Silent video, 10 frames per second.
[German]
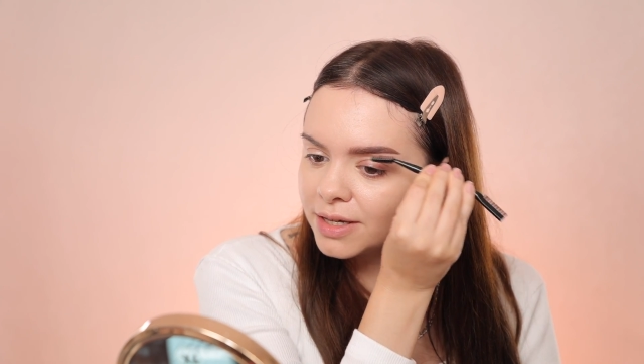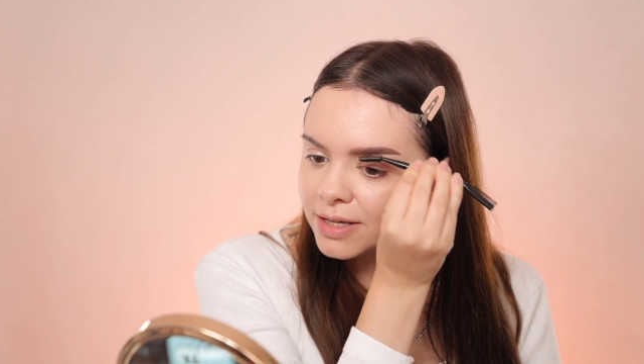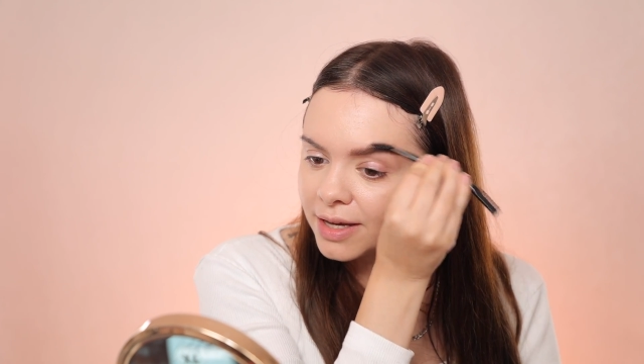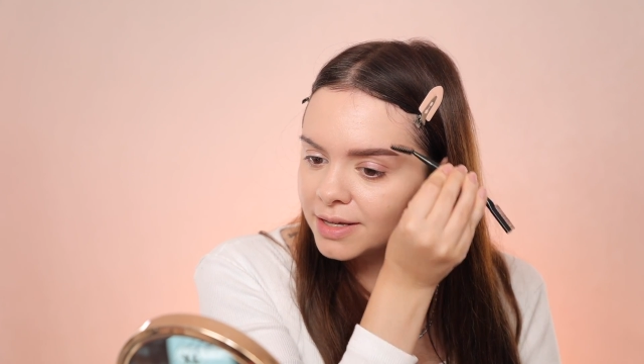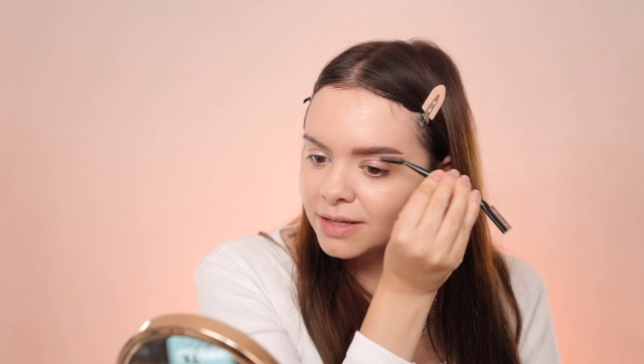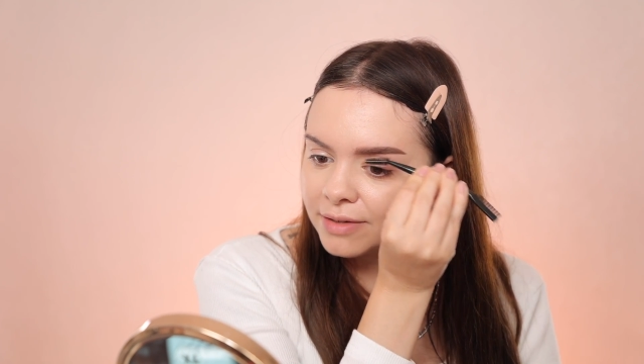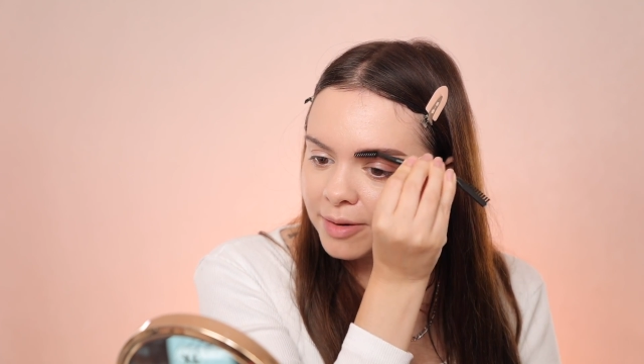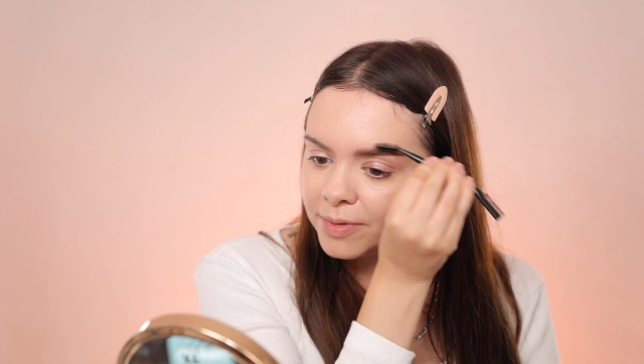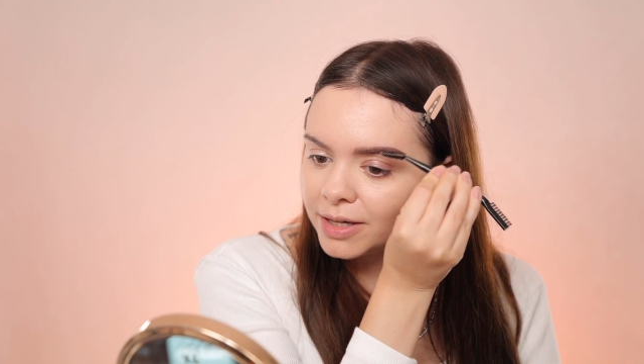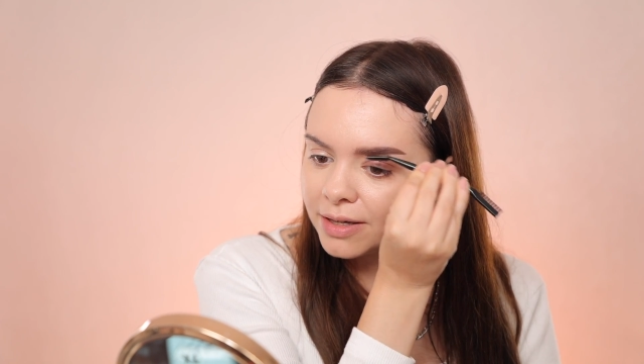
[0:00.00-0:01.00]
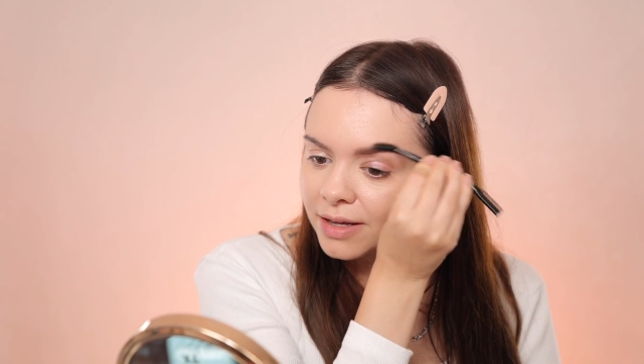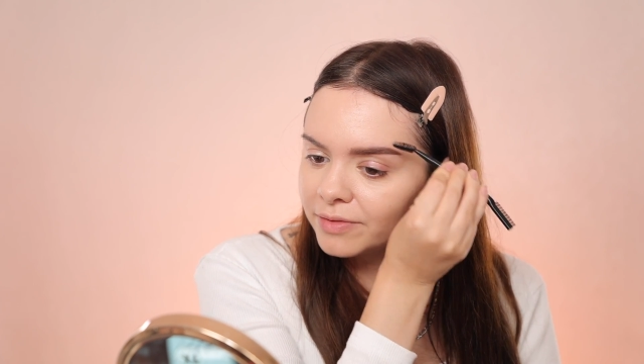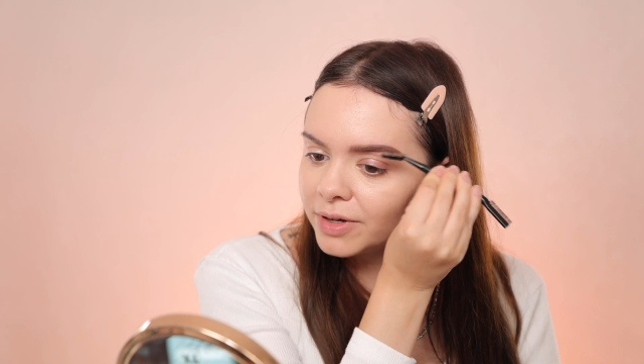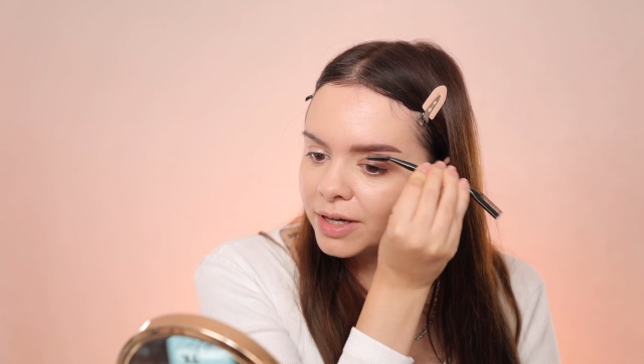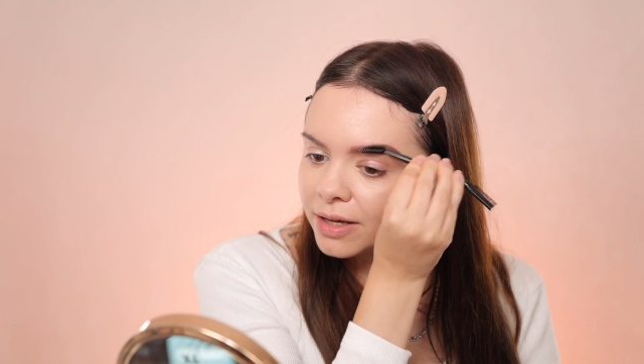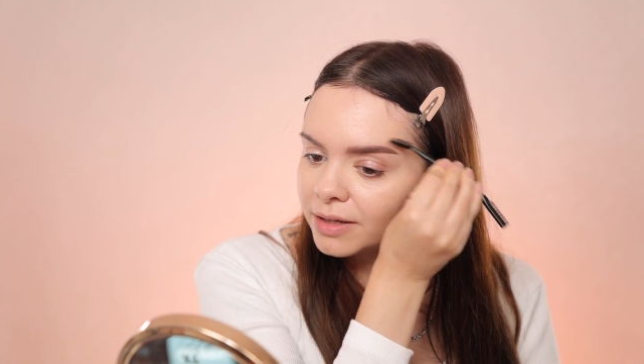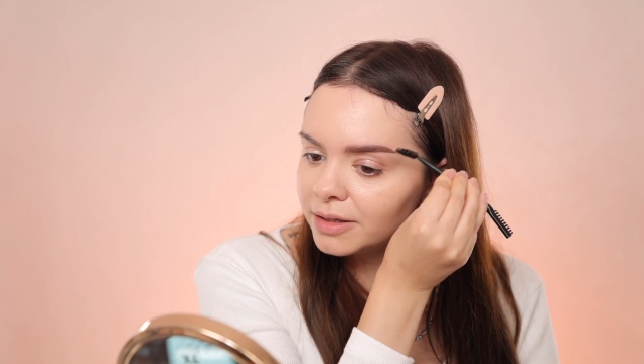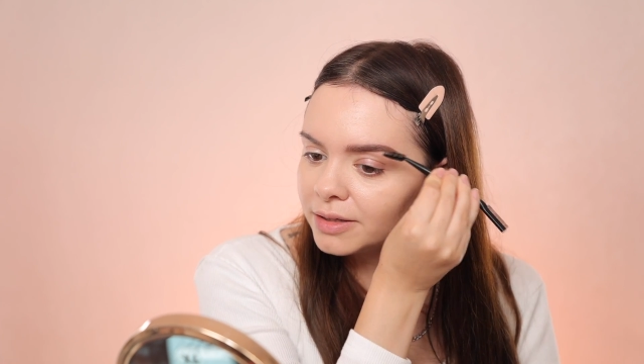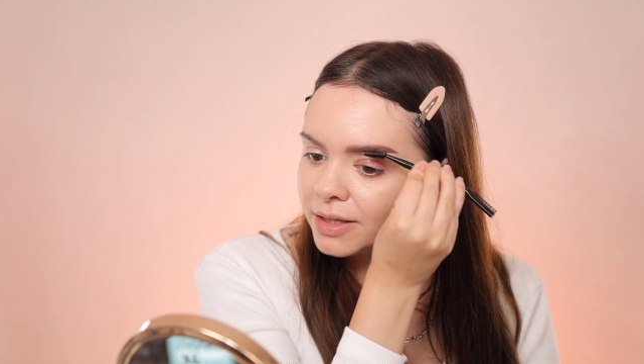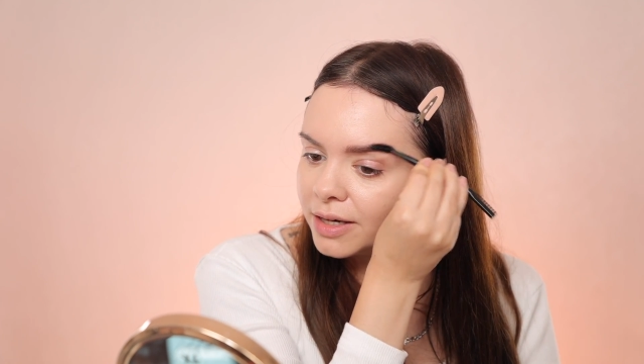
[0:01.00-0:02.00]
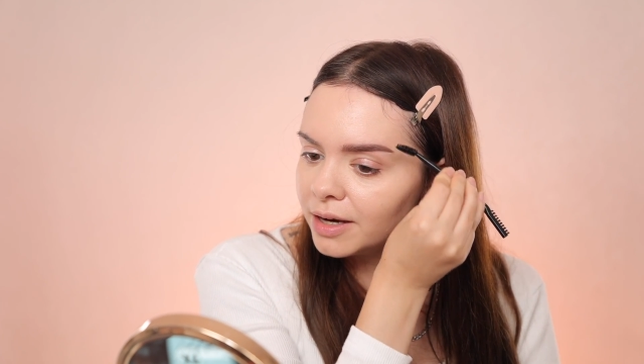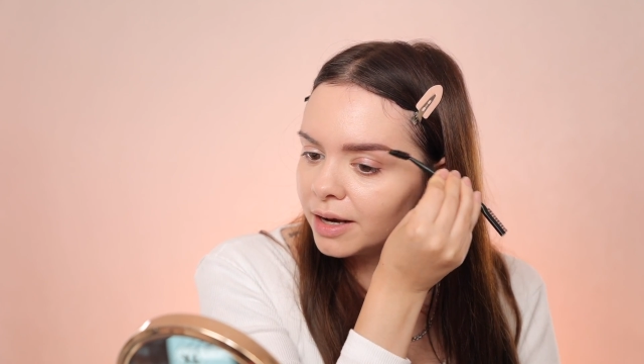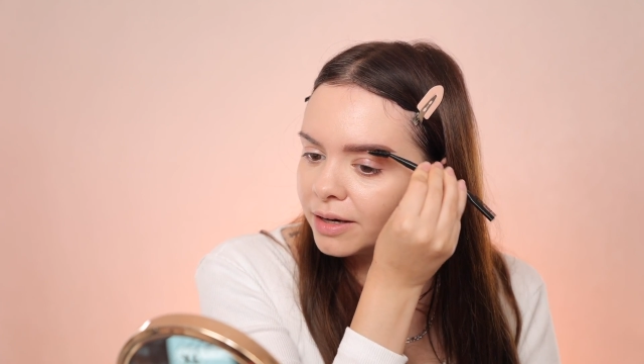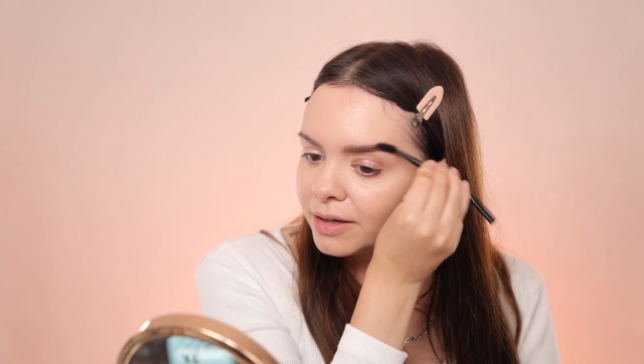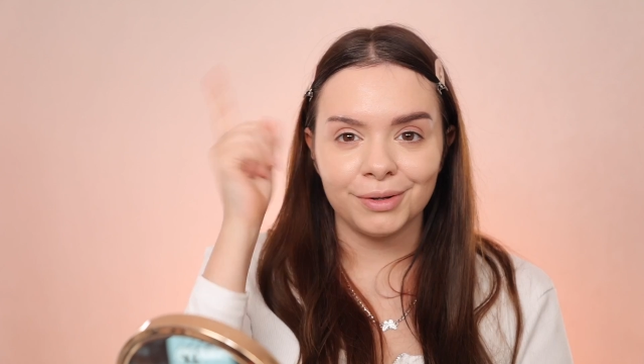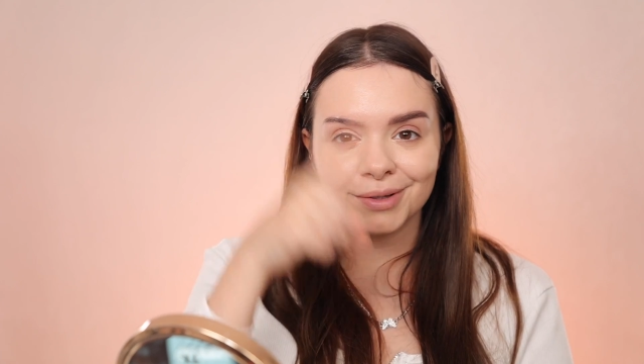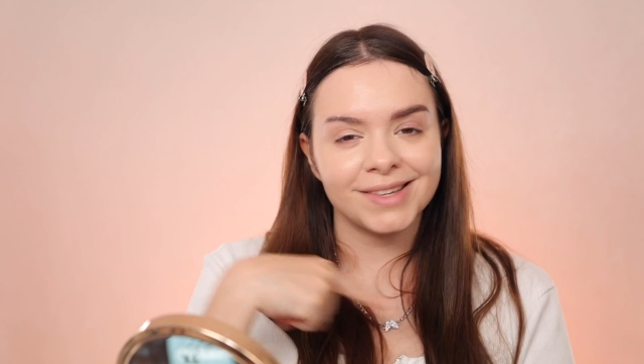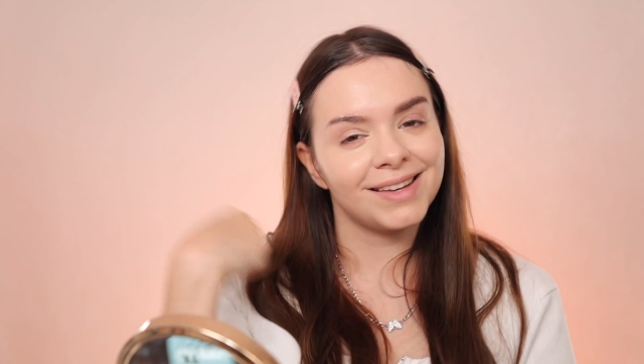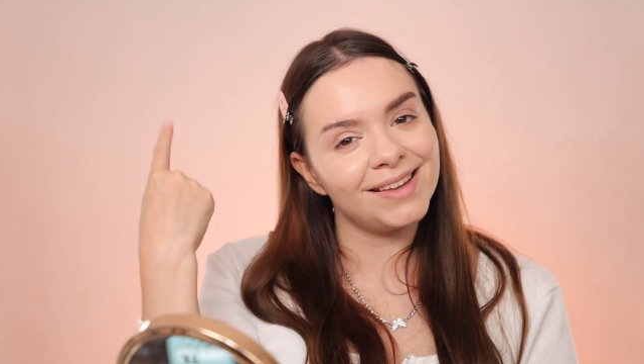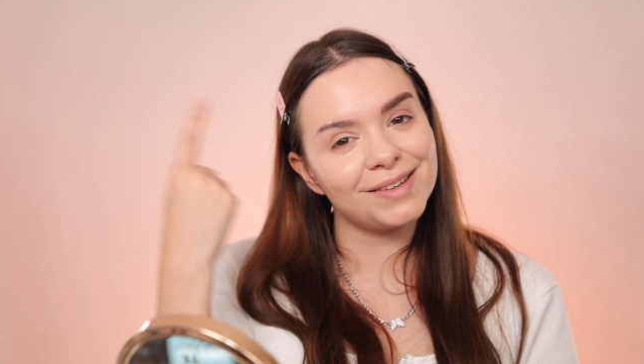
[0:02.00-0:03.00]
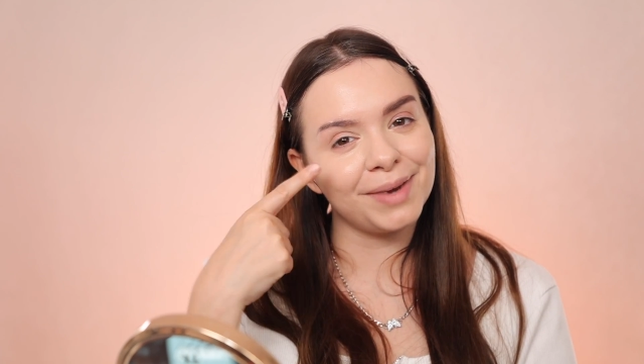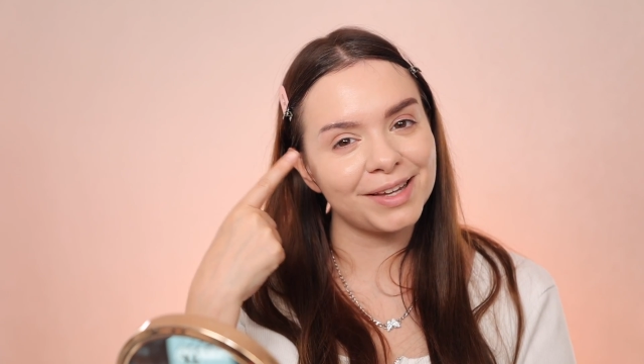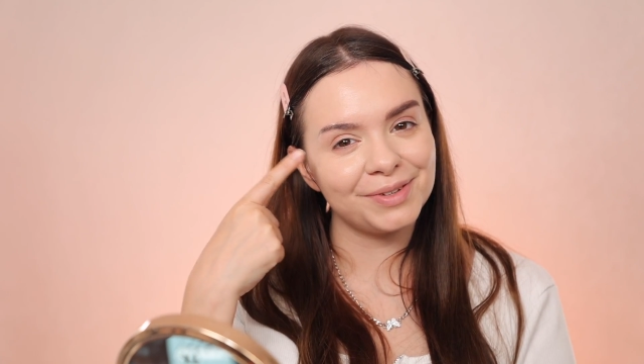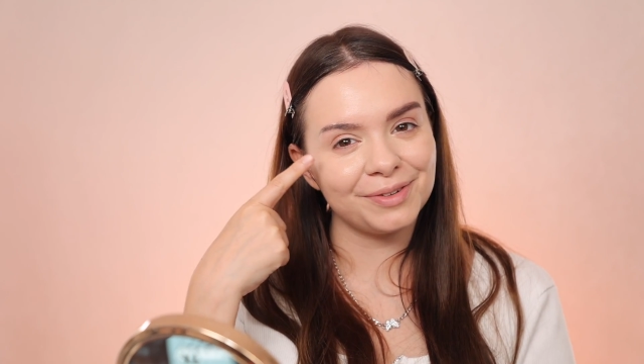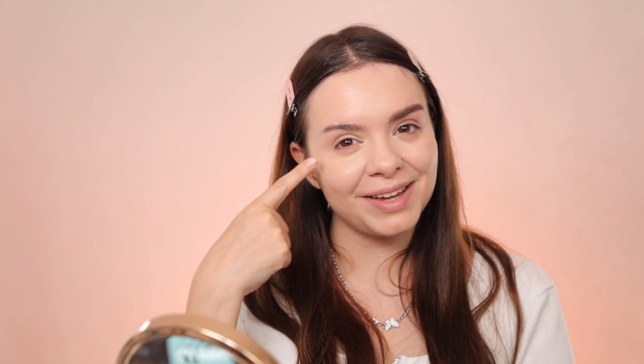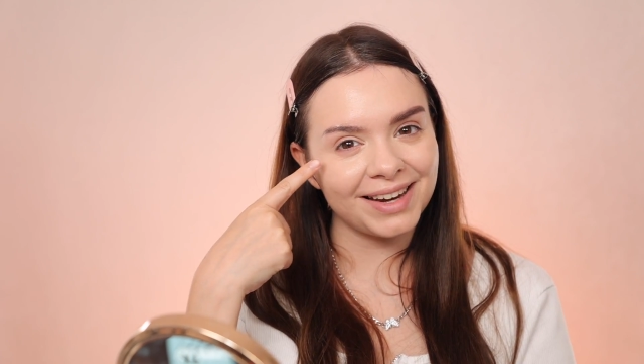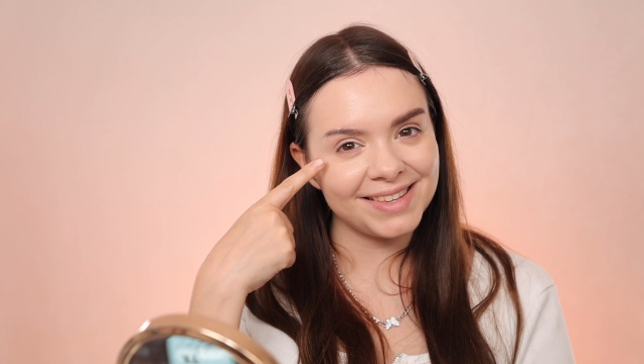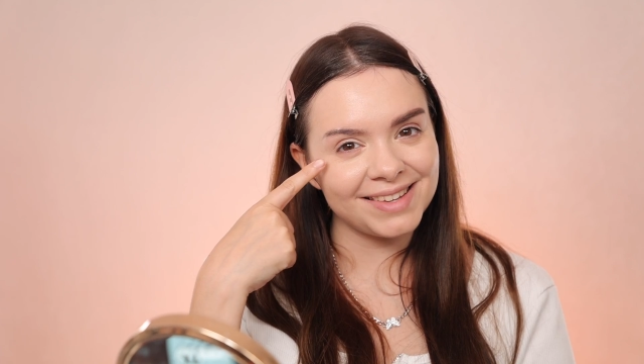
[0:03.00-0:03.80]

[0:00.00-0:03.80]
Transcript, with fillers: Das heißt, ich verblende das einfach richtig ineinander. Und das gleiche mache ich wieder auf der anderen